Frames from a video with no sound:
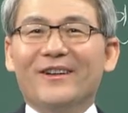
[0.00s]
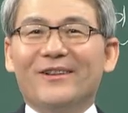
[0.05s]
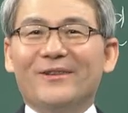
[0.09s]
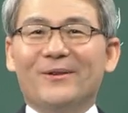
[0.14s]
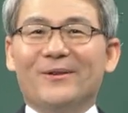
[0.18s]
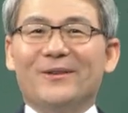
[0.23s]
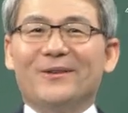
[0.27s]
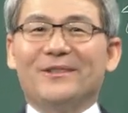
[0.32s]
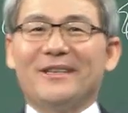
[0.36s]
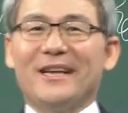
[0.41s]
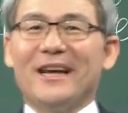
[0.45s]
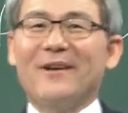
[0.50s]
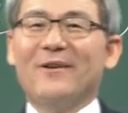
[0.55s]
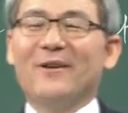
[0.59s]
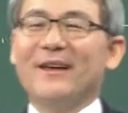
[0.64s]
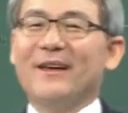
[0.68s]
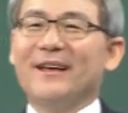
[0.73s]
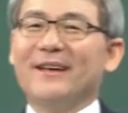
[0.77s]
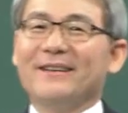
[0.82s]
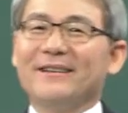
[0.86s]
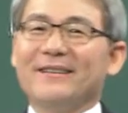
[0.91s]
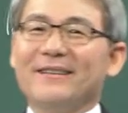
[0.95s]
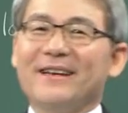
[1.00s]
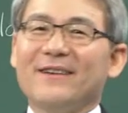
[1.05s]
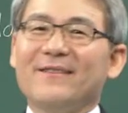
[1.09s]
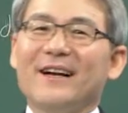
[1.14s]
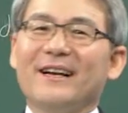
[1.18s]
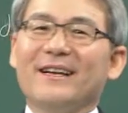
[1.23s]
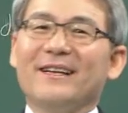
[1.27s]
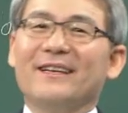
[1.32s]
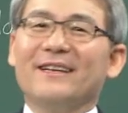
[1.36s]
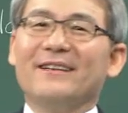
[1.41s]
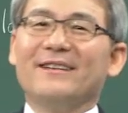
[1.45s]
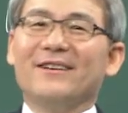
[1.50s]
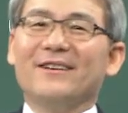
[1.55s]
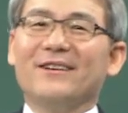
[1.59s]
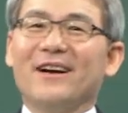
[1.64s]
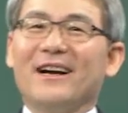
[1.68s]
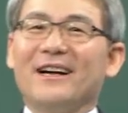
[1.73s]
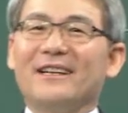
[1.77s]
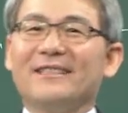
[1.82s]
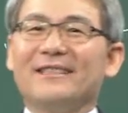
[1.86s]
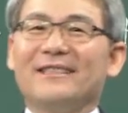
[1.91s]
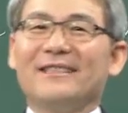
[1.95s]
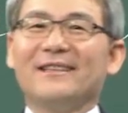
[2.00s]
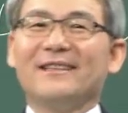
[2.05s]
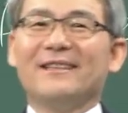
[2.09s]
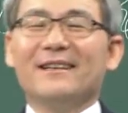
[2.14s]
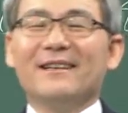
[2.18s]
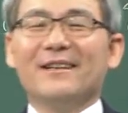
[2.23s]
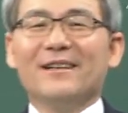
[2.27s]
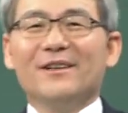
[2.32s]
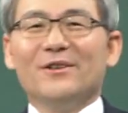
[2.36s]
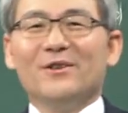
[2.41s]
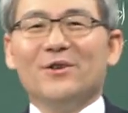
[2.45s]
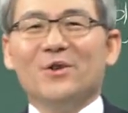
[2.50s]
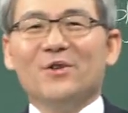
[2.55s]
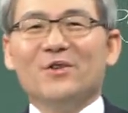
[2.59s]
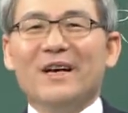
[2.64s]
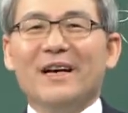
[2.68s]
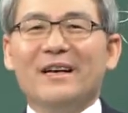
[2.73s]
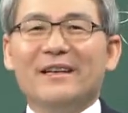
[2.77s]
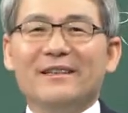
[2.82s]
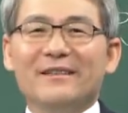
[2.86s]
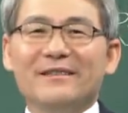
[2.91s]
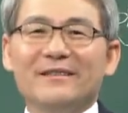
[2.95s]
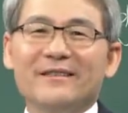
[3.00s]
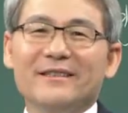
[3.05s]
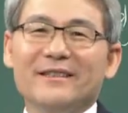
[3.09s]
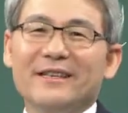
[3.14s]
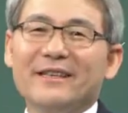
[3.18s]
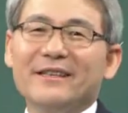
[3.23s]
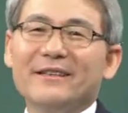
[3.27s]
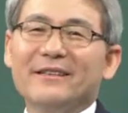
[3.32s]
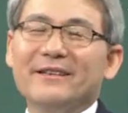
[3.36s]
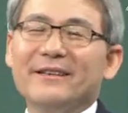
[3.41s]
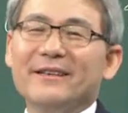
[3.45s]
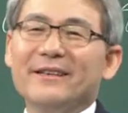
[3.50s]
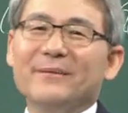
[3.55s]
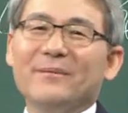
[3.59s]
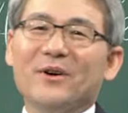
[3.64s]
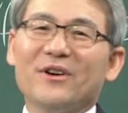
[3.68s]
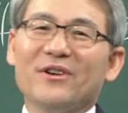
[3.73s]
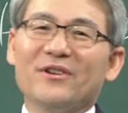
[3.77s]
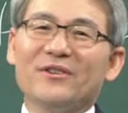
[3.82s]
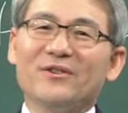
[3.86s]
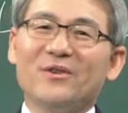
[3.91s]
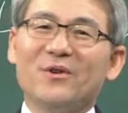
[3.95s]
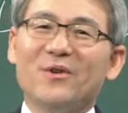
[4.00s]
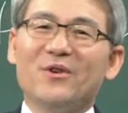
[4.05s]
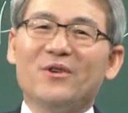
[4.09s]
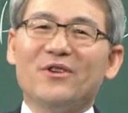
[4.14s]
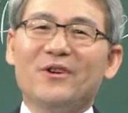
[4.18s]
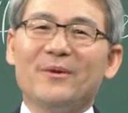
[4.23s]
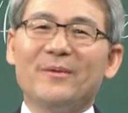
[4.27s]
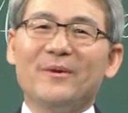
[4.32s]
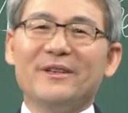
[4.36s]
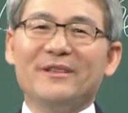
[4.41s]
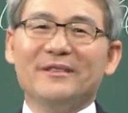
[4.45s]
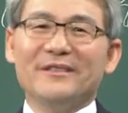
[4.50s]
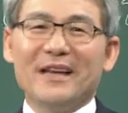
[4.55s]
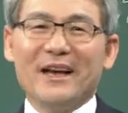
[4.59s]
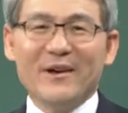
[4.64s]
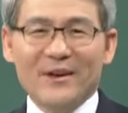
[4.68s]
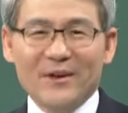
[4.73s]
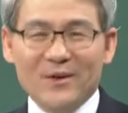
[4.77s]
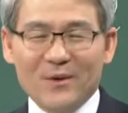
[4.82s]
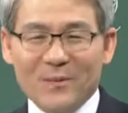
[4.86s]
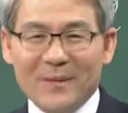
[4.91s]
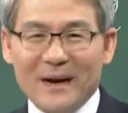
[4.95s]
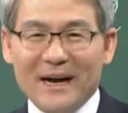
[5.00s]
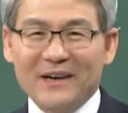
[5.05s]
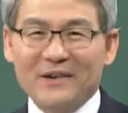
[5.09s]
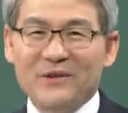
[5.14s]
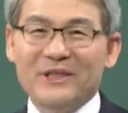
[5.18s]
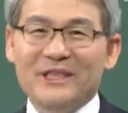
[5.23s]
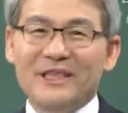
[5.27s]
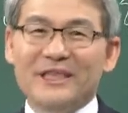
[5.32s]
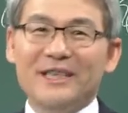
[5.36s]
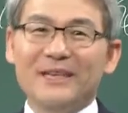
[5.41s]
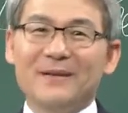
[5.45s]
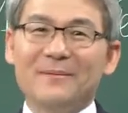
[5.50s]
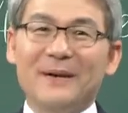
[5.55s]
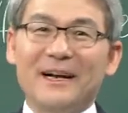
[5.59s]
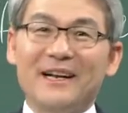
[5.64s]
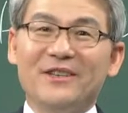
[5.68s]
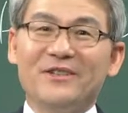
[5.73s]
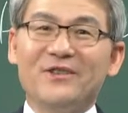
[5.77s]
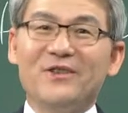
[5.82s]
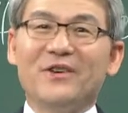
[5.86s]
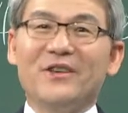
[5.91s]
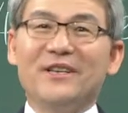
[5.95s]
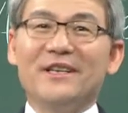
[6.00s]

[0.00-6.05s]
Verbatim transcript: 또 사회 생활이 여러 가지 좋지 않은 일들이 벌어지고 그러면 사회도 바꿔지기를 바라죠.